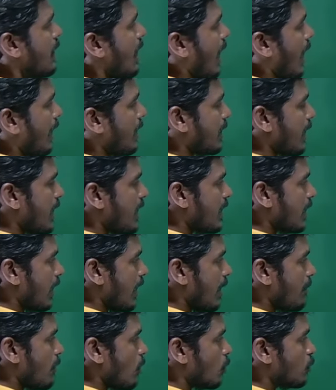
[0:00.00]
అంటే ఇక్కడ
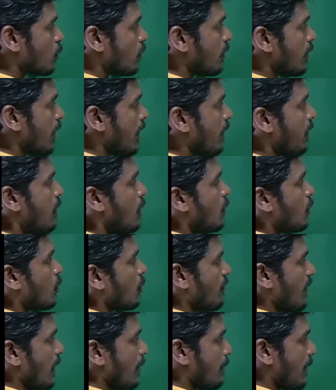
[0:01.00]
ఏమవుతుంది
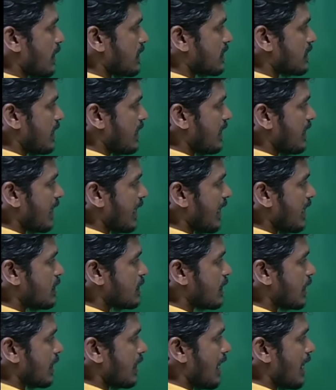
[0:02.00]
ట్వెల్వ్ పర్సెంటేజ్కి